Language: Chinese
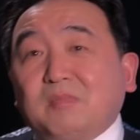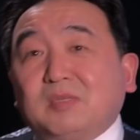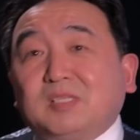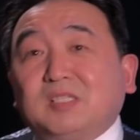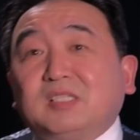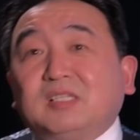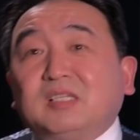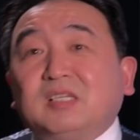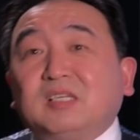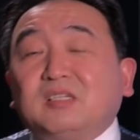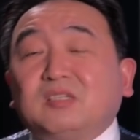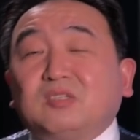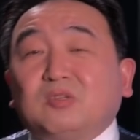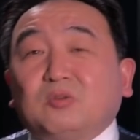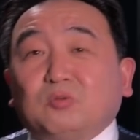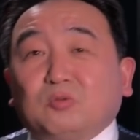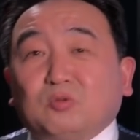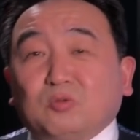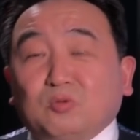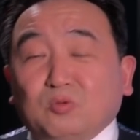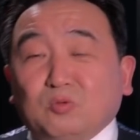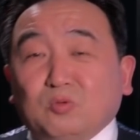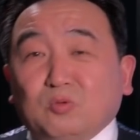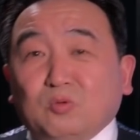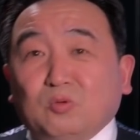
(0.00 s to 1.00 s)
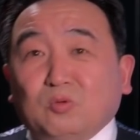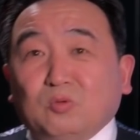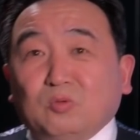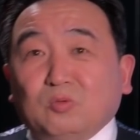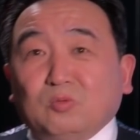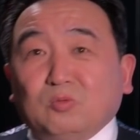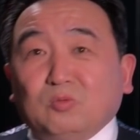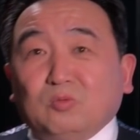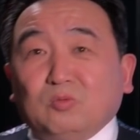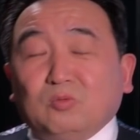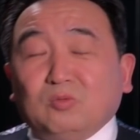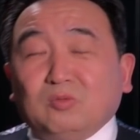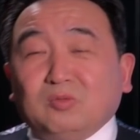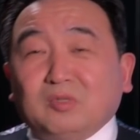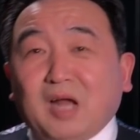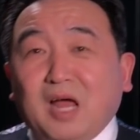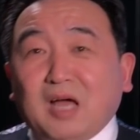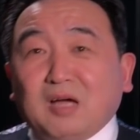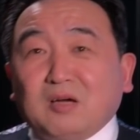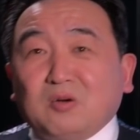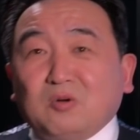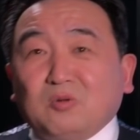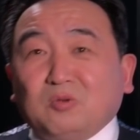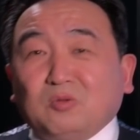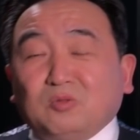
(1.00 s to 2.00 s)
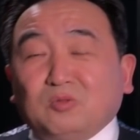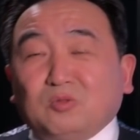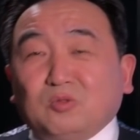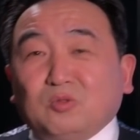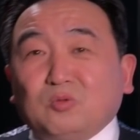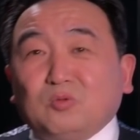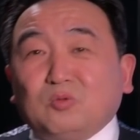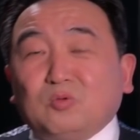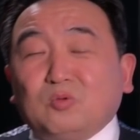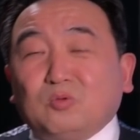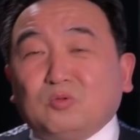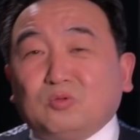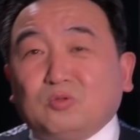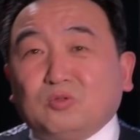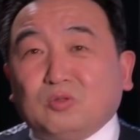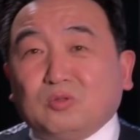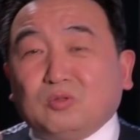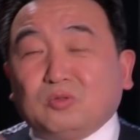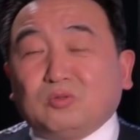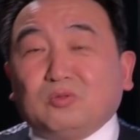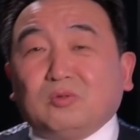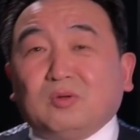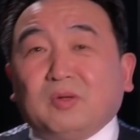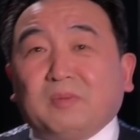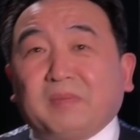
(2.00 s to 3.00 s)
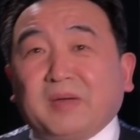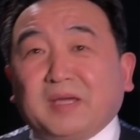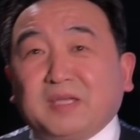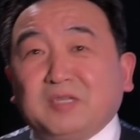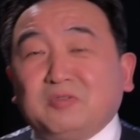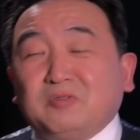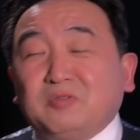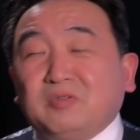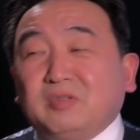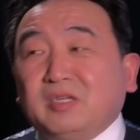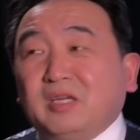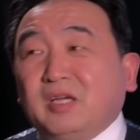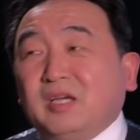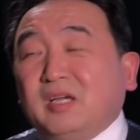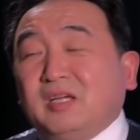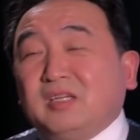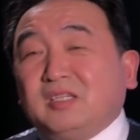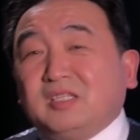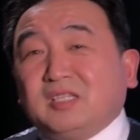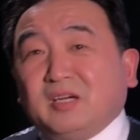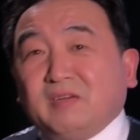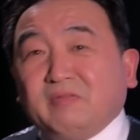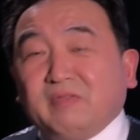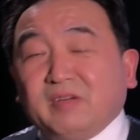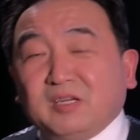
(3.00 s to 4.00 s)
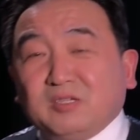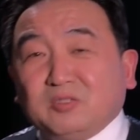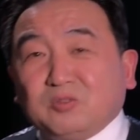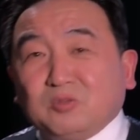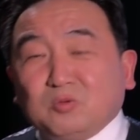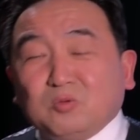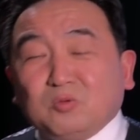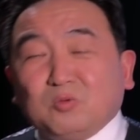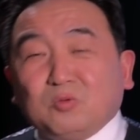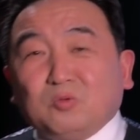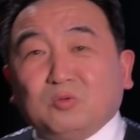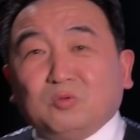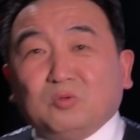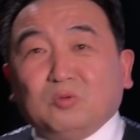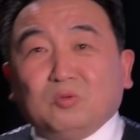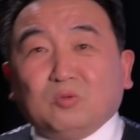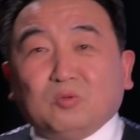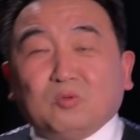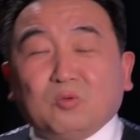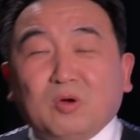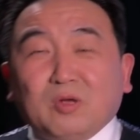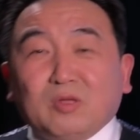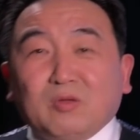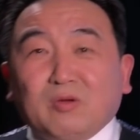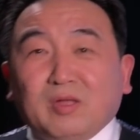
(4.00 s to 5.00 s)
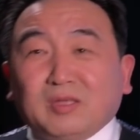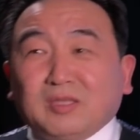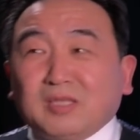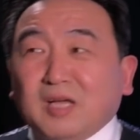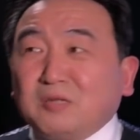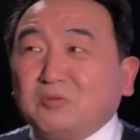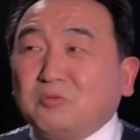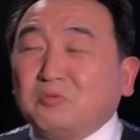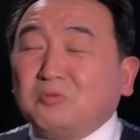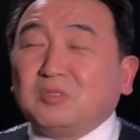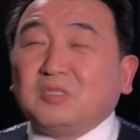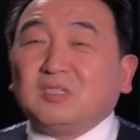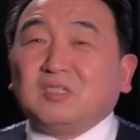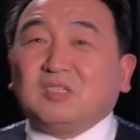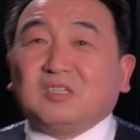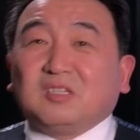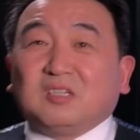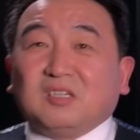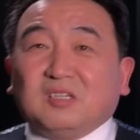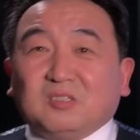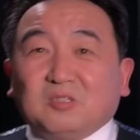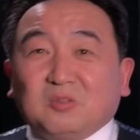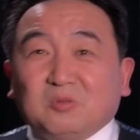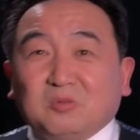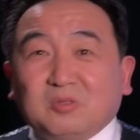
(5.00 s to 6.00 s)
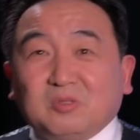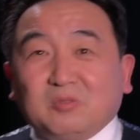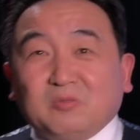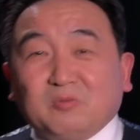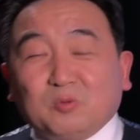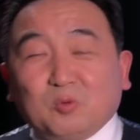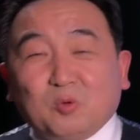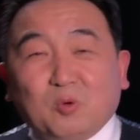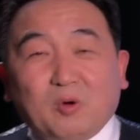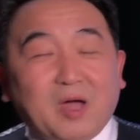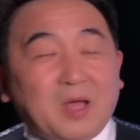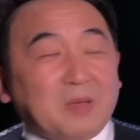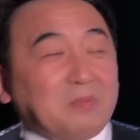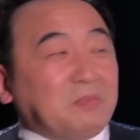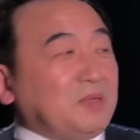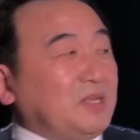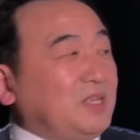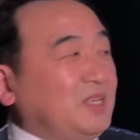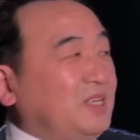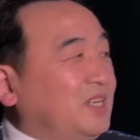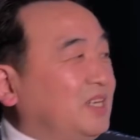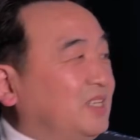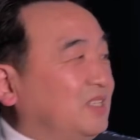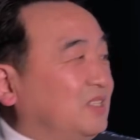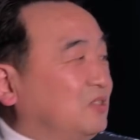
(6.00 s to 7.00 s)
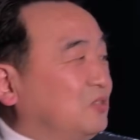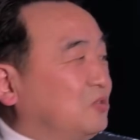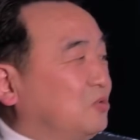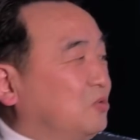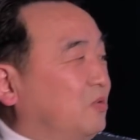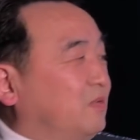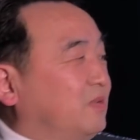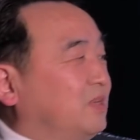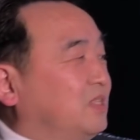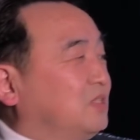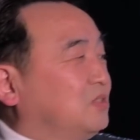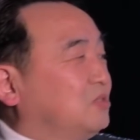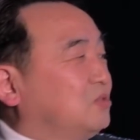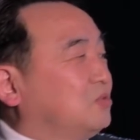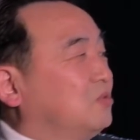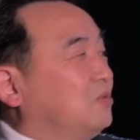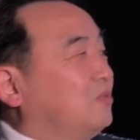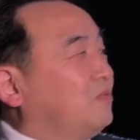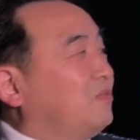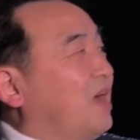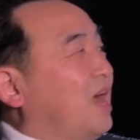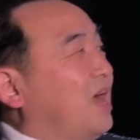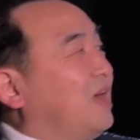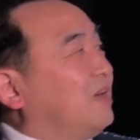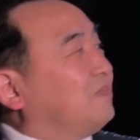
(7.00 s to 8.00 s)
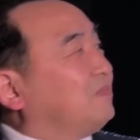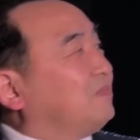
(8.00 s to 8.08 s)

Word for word: 们接受中共。然后中共做出了培训，成为了中共官员当中个个都是国外毕业的所谓的说法，